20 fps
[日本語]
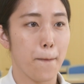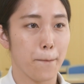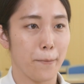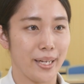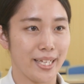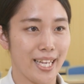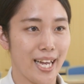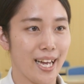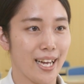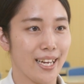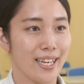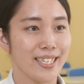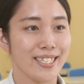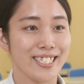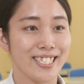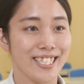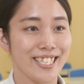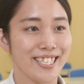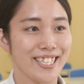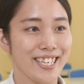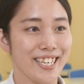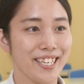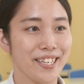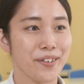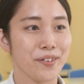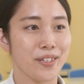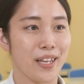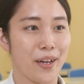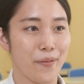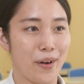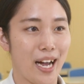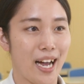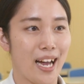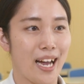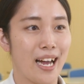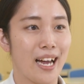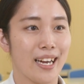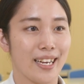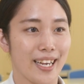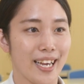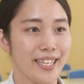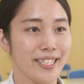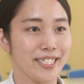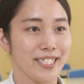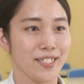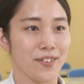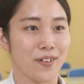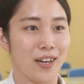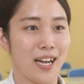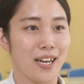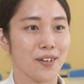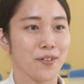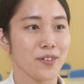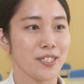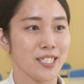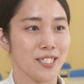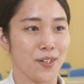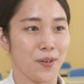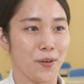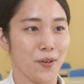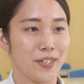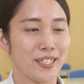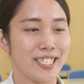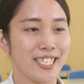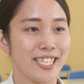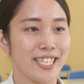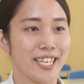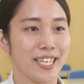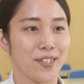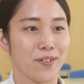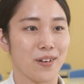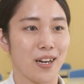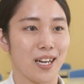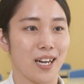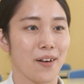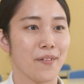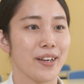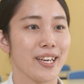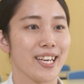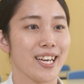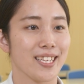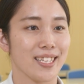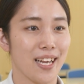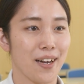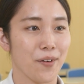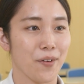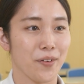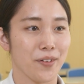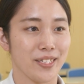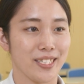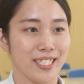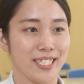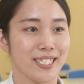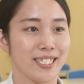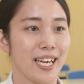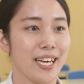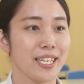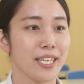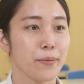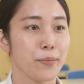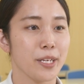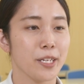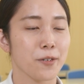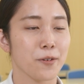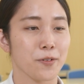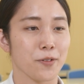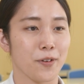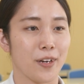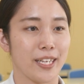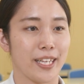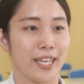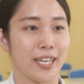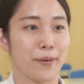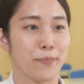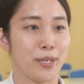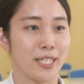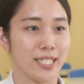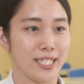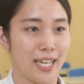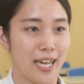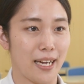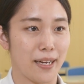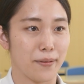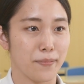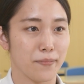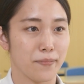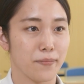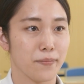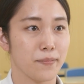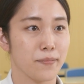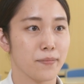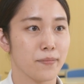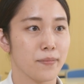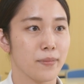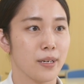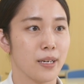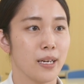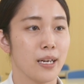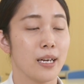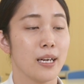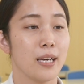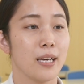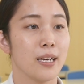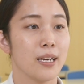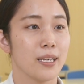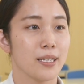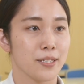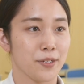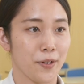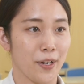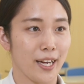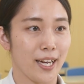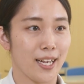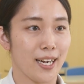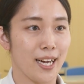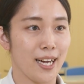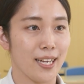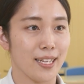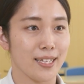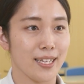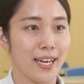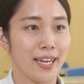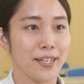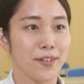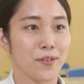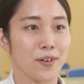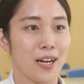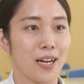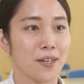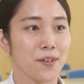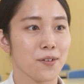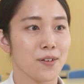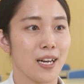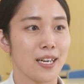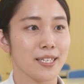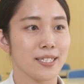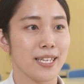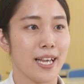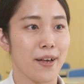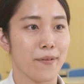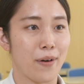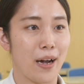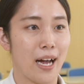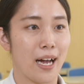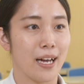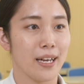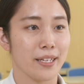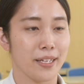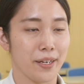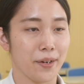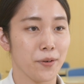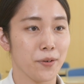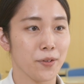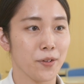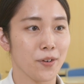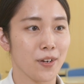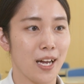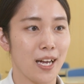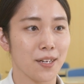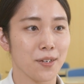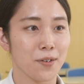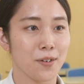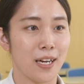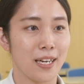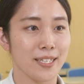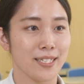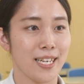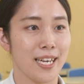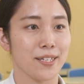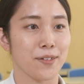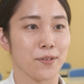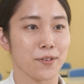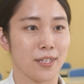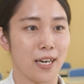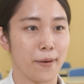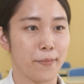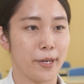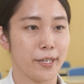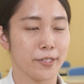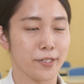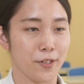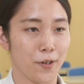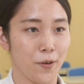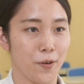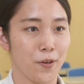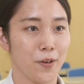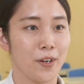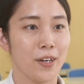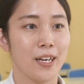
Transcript: また地域医療では現地の看護師と地域の関わり方を実際に見ることができましたそれからタイの看護学生は日本の看護学生と比べると